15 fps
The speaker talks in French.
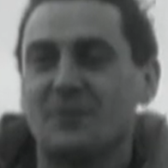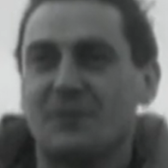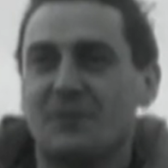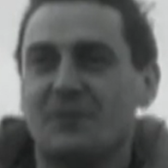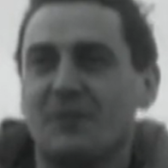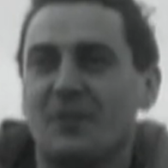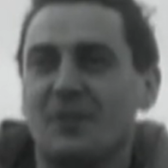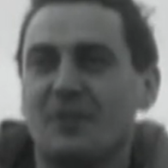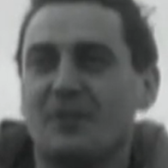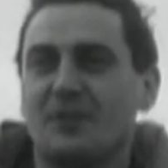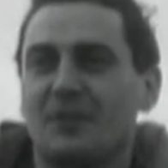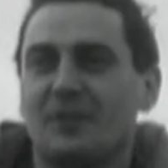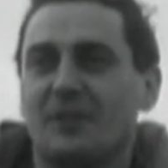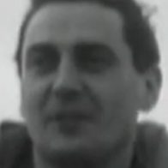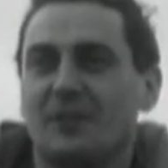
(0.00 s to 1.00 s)
Tout ce que vous voyez,
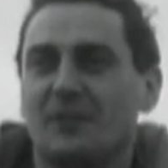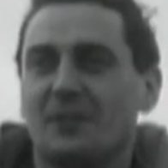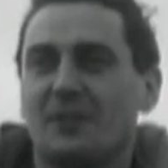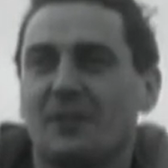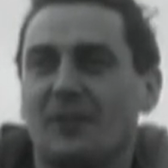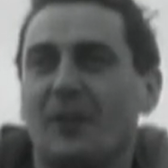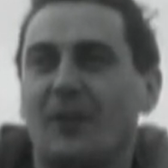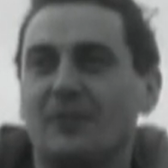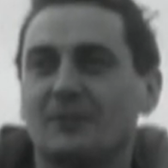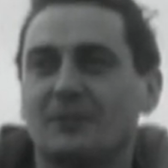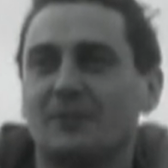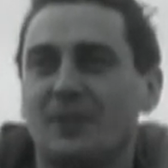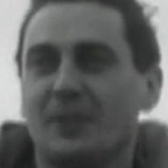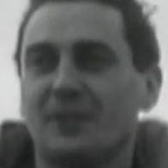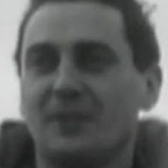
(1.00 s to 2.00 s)
c'est un cadran
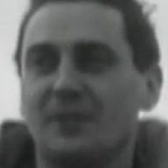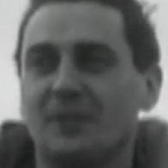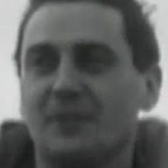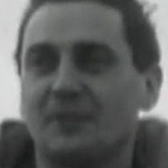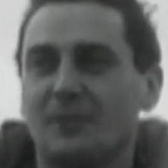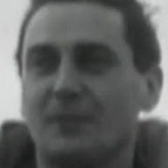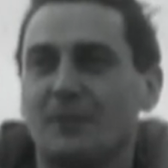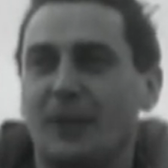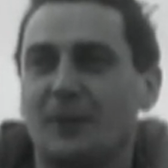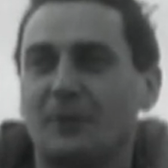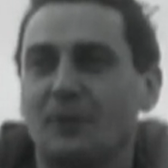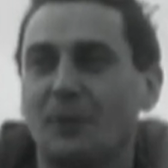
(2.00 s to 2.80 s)
qui indique euh, Mach